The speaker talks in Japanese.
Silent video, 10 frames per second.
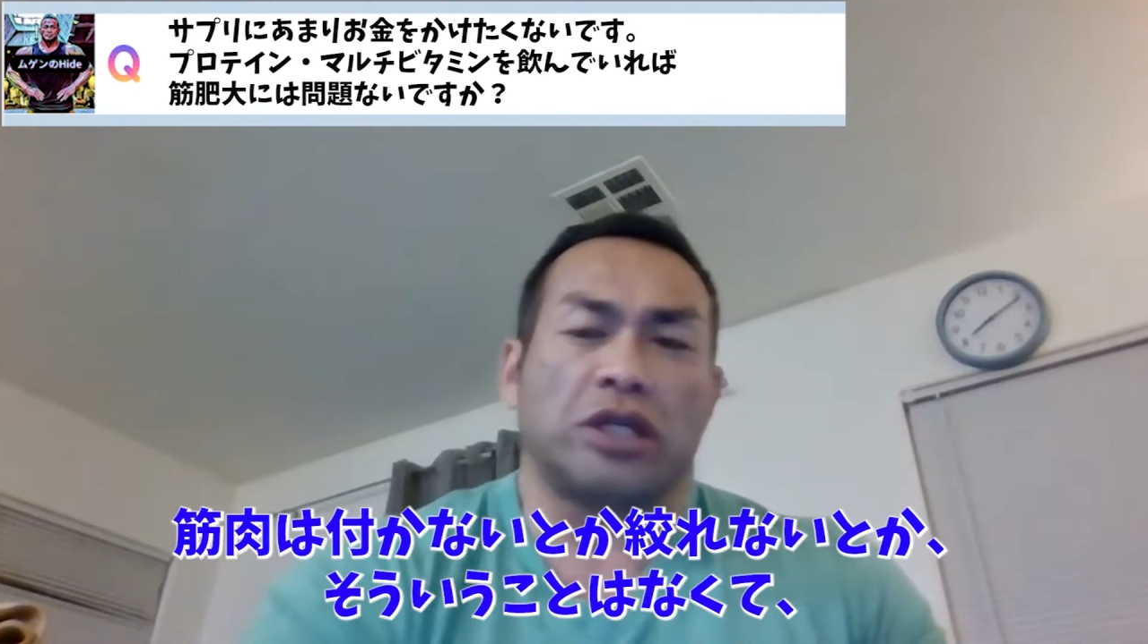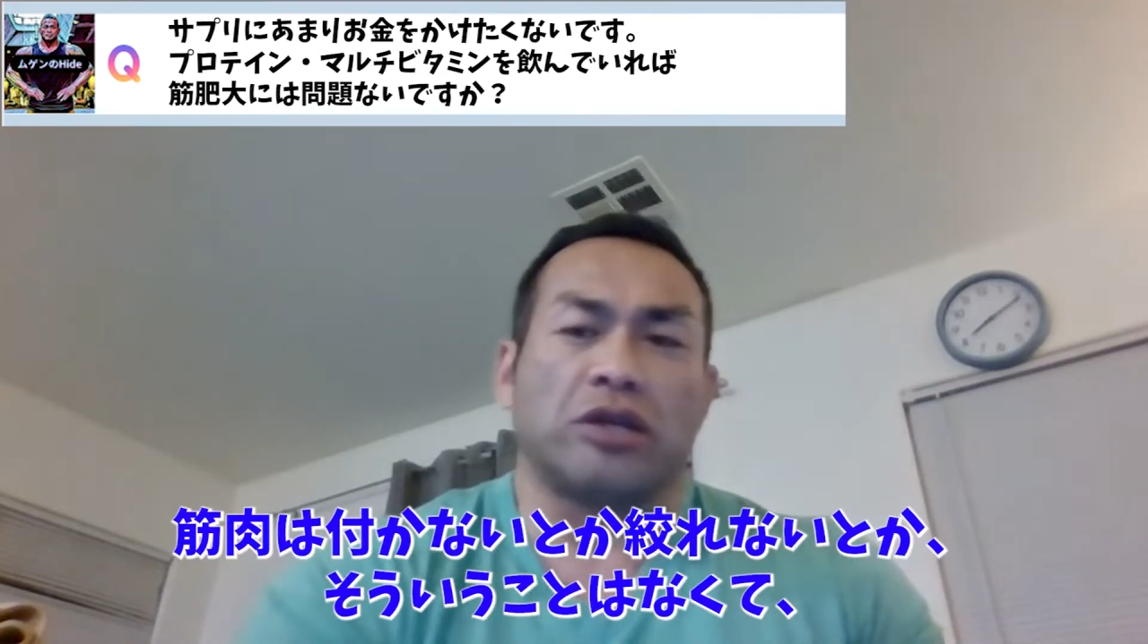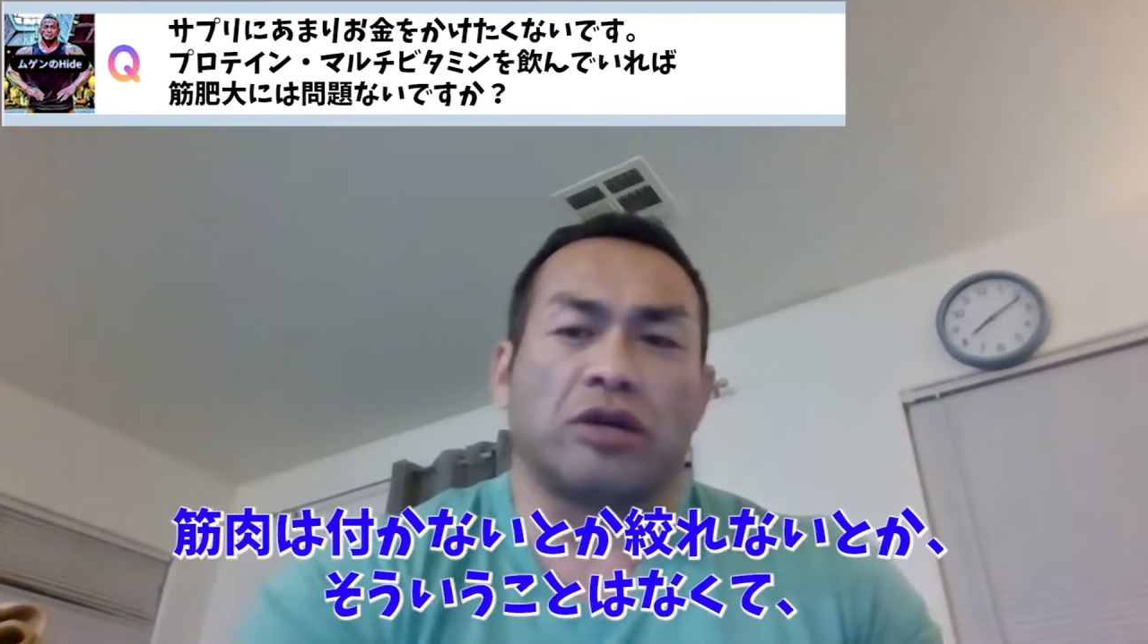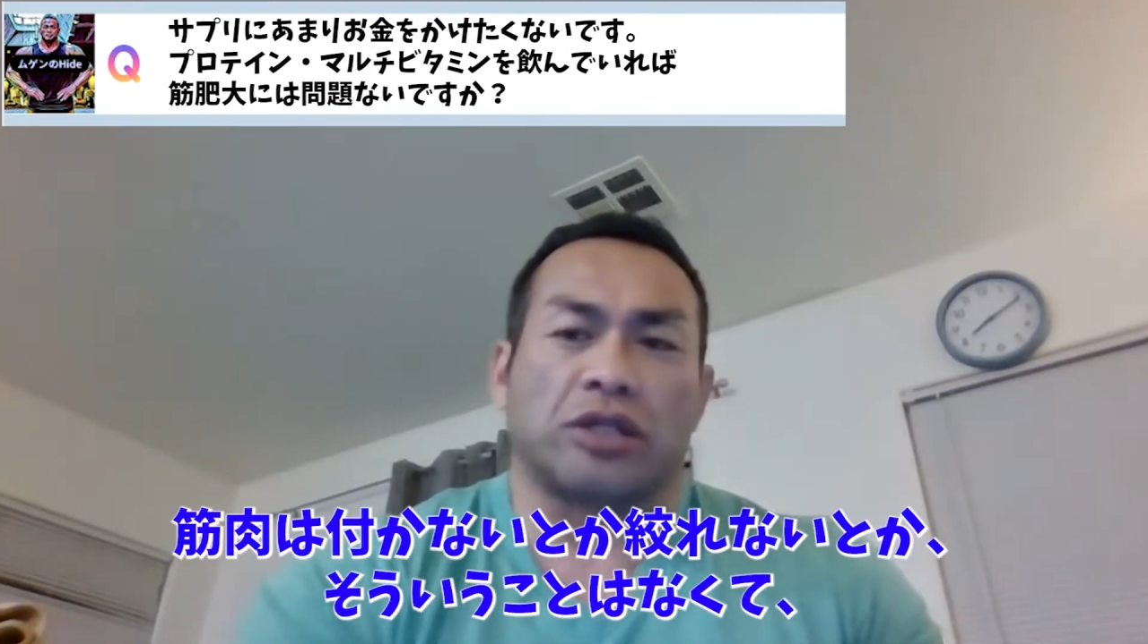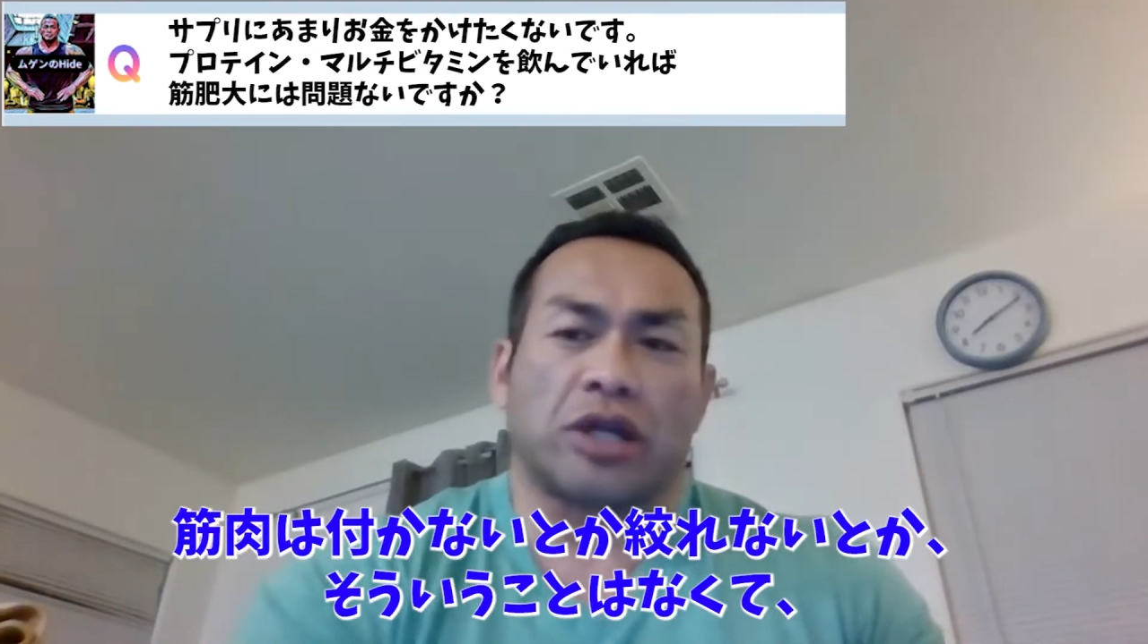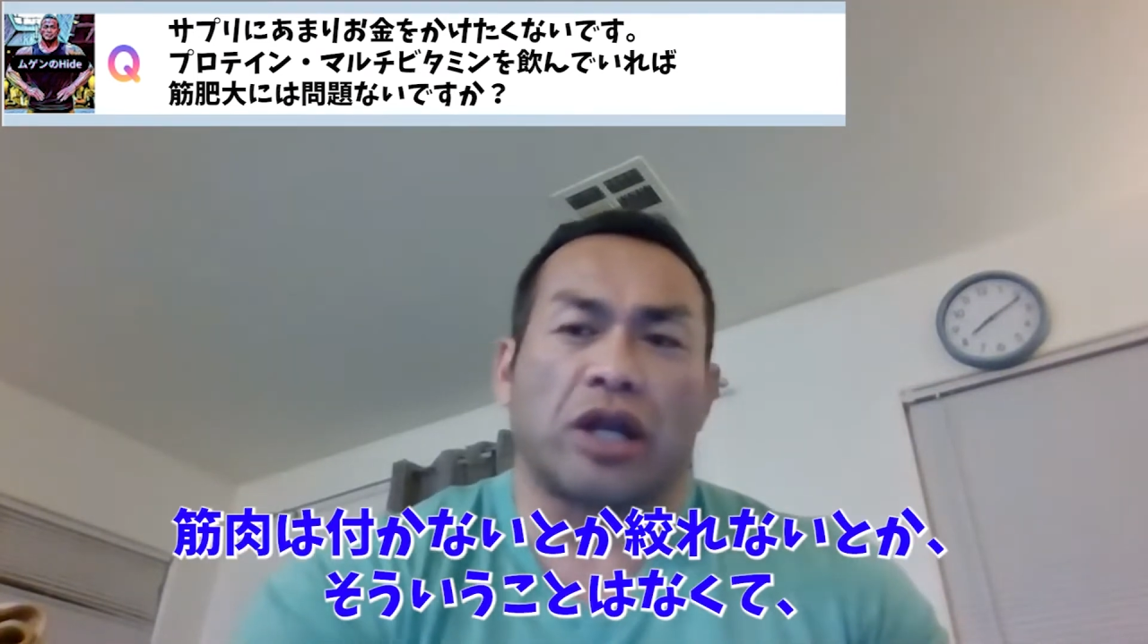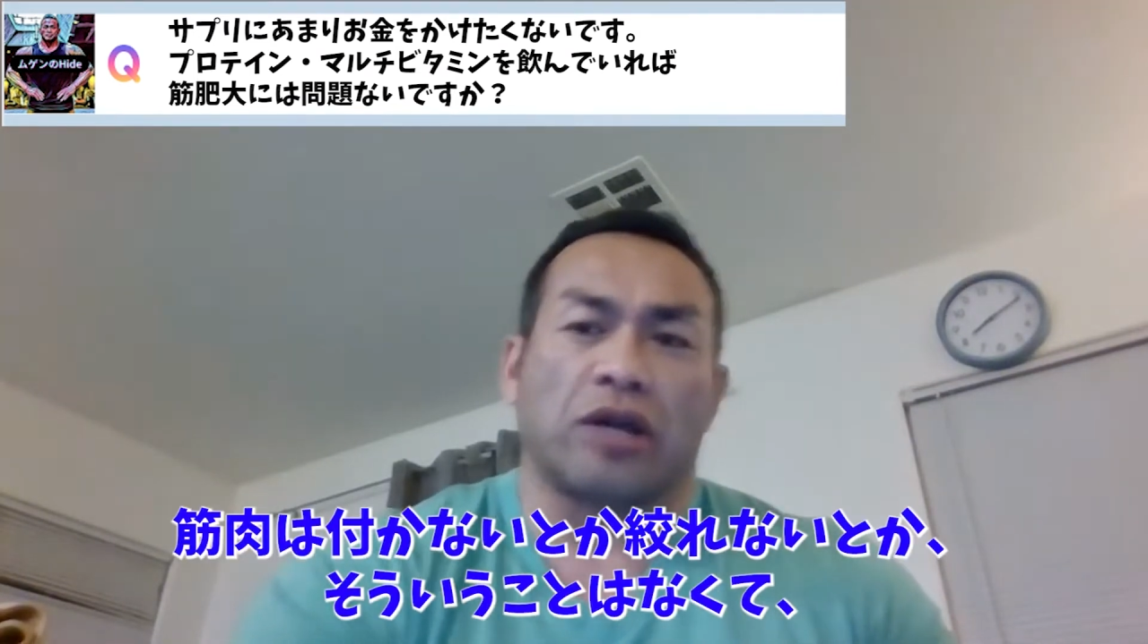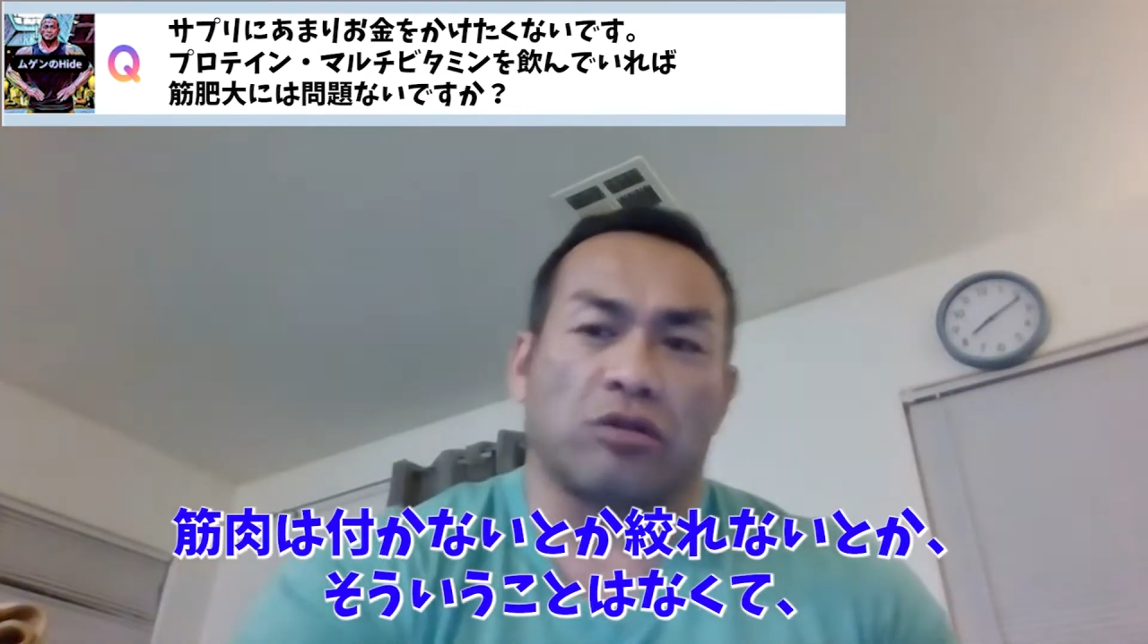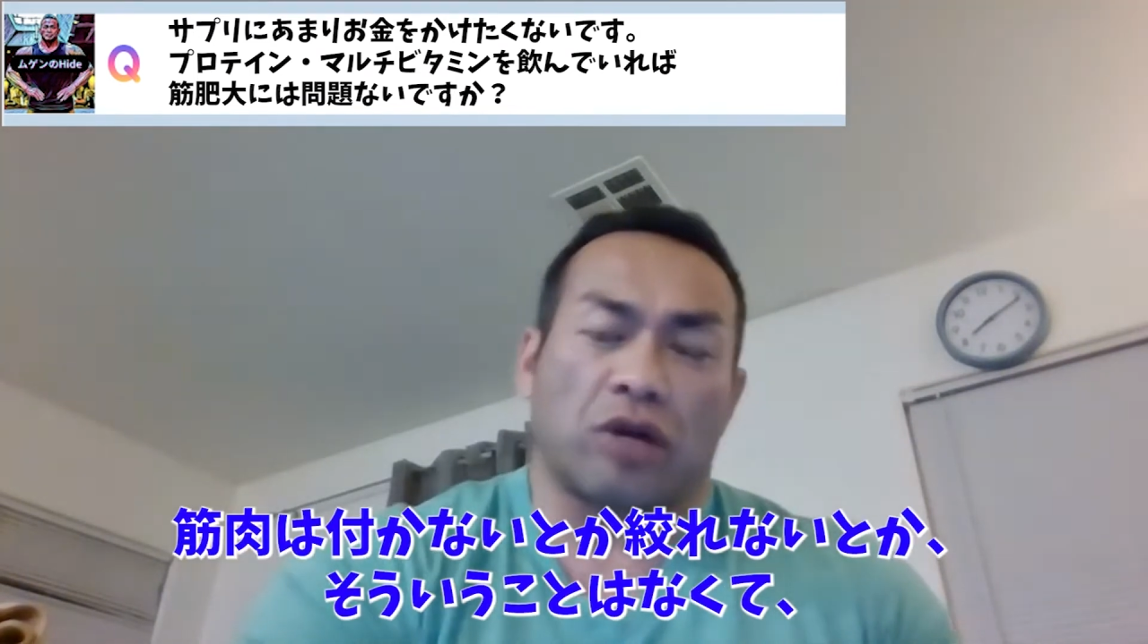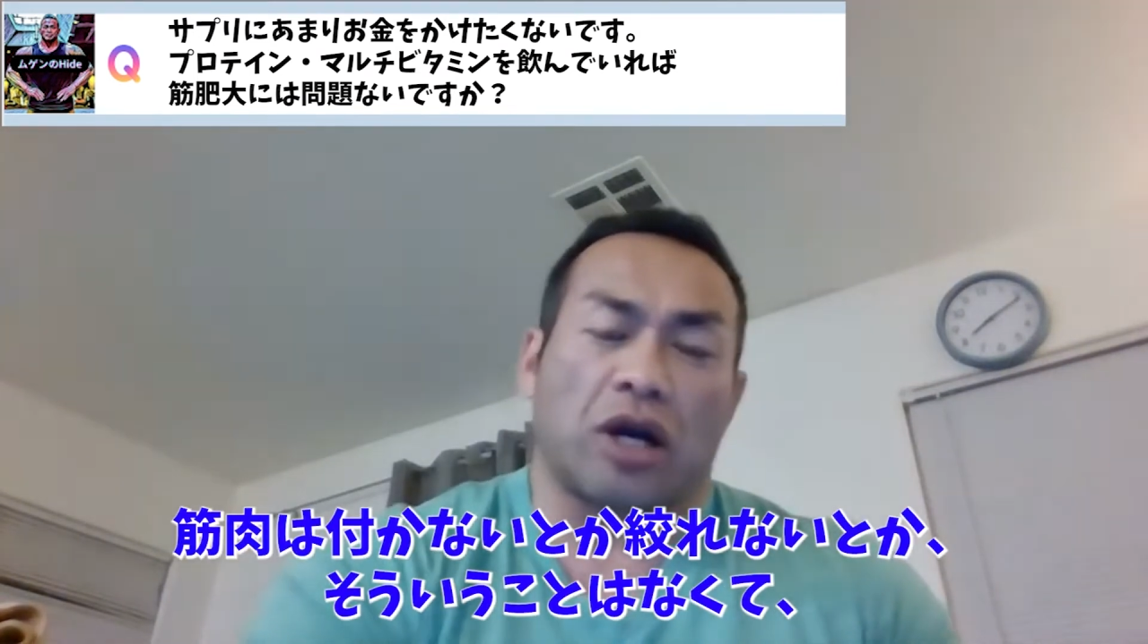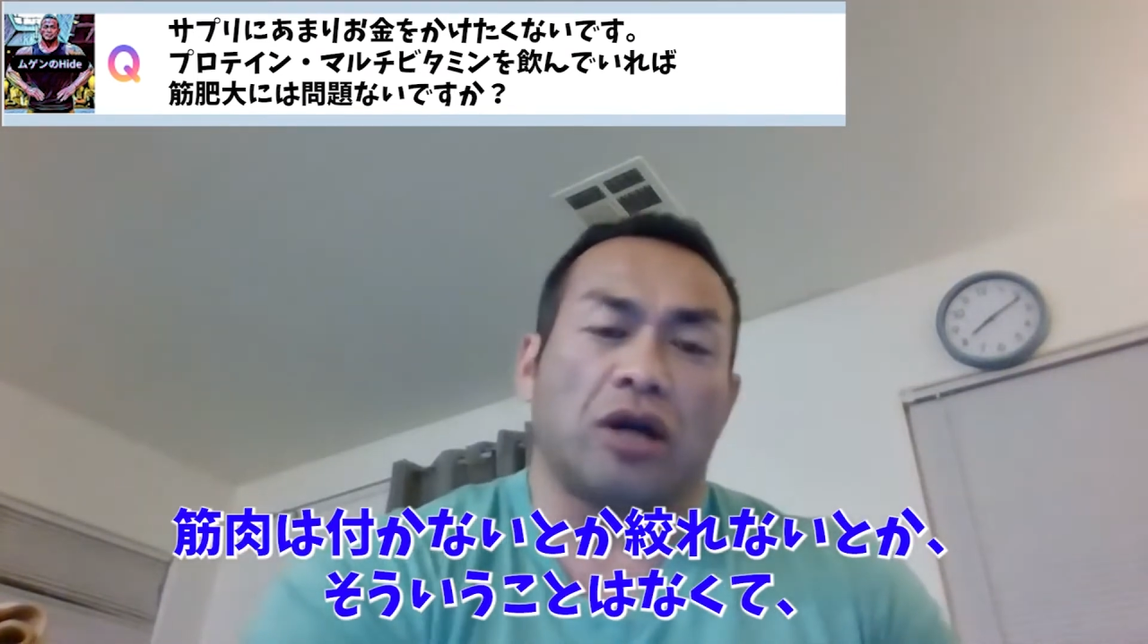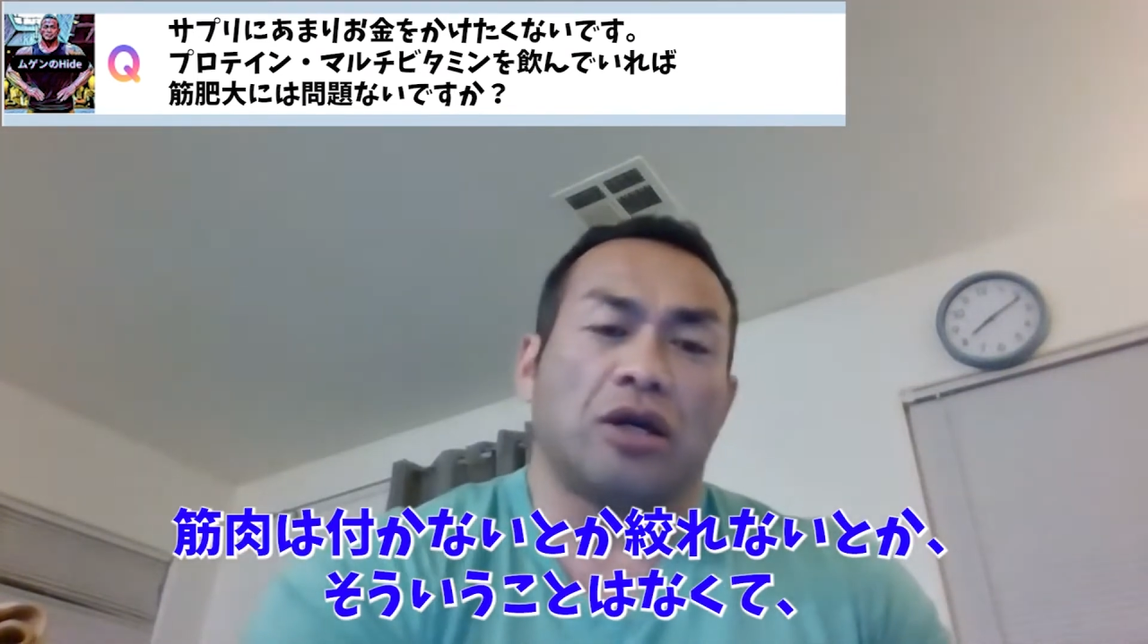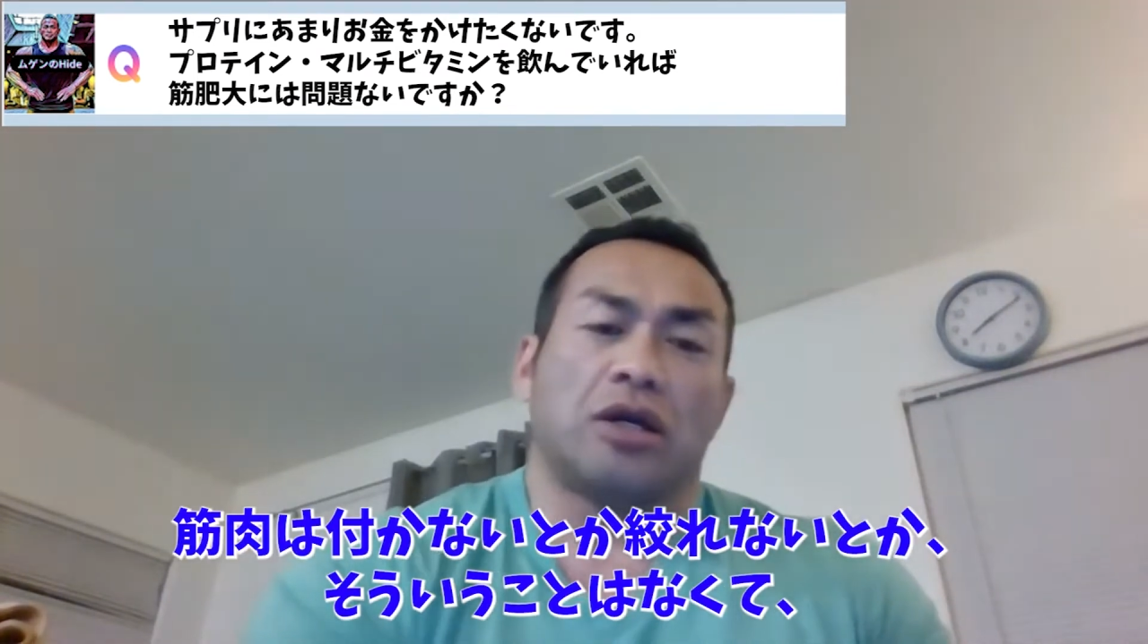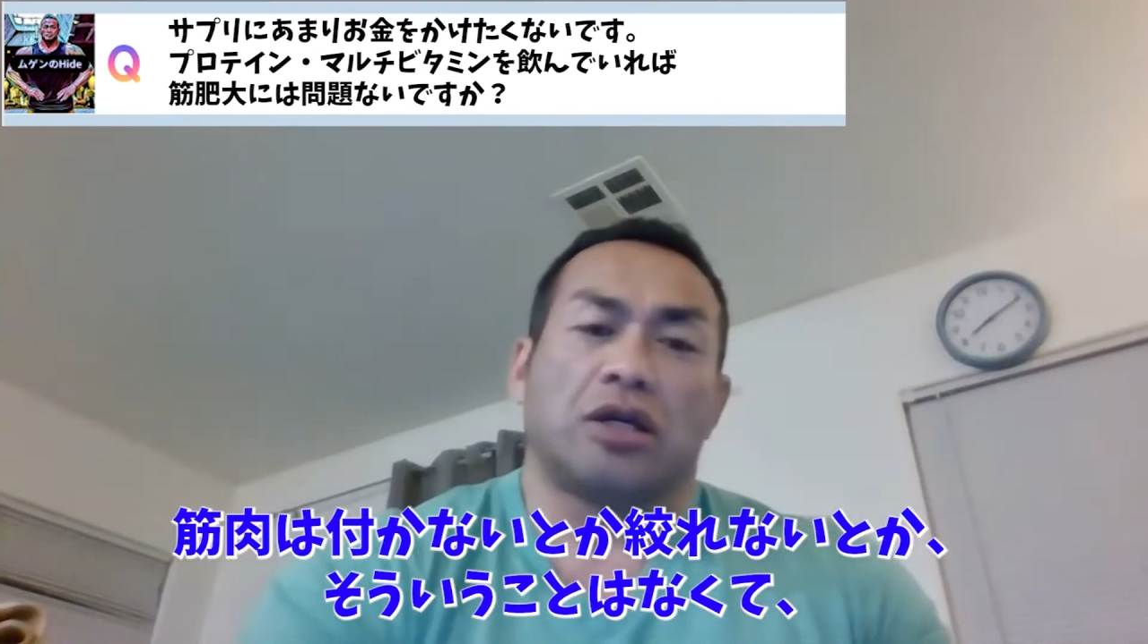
筋肉がつかないとか、